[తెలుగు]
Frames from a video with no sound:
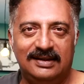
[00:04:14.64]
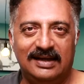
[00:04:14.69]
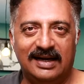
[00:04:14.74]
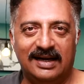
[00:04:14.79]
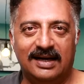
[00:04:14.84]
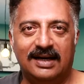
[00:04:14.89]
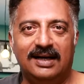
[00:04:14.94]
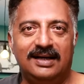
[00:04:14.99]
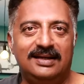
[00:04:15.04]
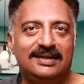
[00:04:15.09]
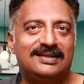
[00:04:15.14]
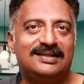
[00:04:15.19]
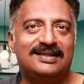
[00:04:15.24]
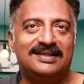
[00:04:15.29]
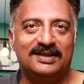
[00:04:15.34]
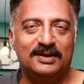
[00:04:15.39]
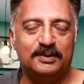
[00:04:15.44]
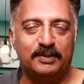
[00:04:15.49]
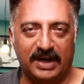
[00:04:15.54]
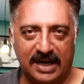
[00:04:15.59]
ఐ గాయస్
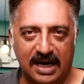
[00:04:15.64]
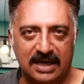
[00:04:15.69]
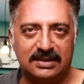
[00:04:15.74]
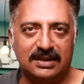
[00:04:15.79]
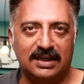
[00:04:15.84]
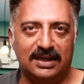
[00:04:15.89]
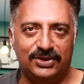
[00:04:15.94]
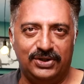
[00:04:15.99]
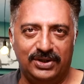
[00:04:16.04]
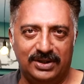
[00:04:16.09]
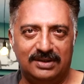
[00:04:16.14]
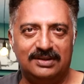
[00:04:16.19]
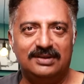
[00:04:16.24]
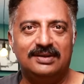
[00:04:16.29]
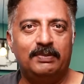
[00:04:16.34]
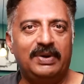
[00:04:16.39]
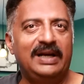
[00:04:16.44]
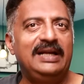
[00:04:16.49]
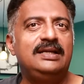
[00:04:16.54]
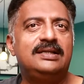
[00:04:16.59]
ప్రకాష్ రాజ్ హియర్
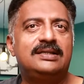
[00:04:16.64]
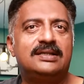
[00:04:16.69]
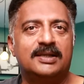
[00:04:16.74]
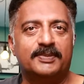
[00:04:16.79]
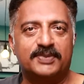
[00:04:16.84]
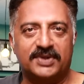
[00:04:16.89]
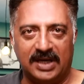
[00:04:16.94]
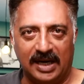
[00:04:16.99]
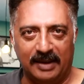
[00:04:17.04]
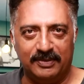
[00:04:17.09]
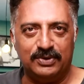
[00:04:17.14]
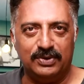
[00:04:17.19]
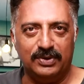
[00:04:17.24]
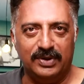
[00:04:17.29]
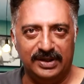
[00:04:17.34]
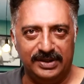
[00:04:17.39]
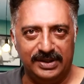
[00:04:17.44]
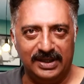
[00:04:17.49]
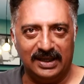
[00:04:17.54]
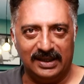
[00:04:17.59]
ప్లీజ్ సబ్స్క్రైబ్ టు
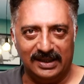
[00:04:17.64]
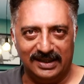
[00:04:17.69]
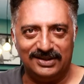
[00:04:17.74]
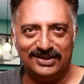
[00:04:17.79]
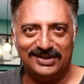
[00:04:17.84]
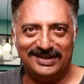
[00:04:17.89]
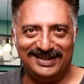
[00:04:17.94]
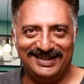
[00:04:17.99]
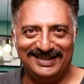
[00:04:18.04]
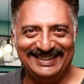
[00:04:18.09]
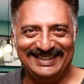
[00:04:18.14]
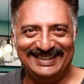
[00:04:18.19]
ఇండియా గ్రిడ్స్